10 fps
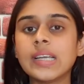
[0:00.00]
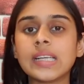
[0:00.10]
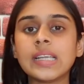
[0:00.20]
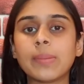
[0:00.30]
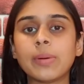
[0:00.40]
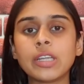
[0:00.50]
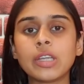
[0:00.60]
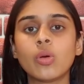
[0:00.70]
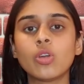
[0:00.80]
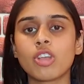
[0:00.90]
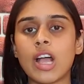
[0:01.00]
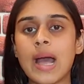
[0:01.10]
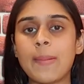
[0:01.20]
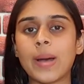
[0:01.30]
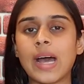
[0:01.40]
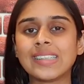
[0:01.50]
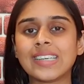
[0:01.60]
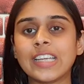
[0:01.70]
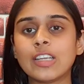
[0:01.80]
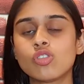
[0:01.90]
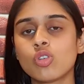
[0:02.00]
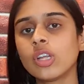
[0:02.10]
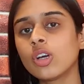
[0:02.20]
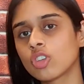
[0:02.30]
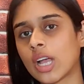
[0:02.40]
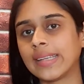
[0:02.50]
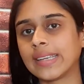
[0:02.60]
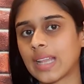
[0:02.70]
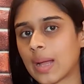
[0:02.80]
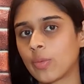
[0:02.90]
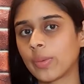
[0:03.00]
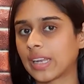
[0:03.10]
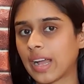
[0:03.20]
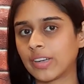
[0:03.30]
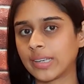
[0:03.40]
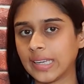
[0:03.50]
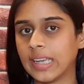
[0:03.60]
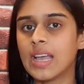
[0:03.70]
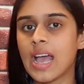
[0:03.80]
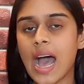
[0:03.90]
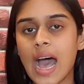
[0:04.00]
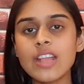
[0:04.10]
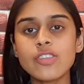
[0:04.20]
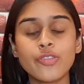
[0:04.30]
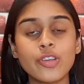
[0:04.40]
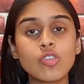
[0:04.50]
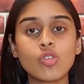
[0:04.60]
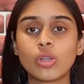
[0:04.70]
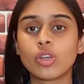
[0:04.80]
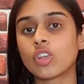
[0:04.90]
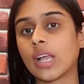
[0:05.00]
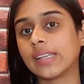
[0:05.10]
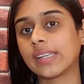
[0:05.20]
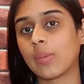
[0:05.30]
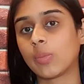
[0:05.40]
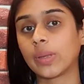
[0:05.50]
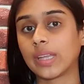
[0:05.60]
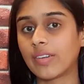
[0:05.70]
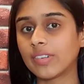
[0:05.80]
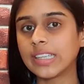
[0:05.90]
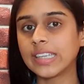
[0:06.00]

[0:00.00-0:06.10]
हैं अगली खबर की ओर जहां हम बात करेंगे सोने और चांदी के दामों में गिरावट की आज फिर सोने और चांदी के दामों में गिरावट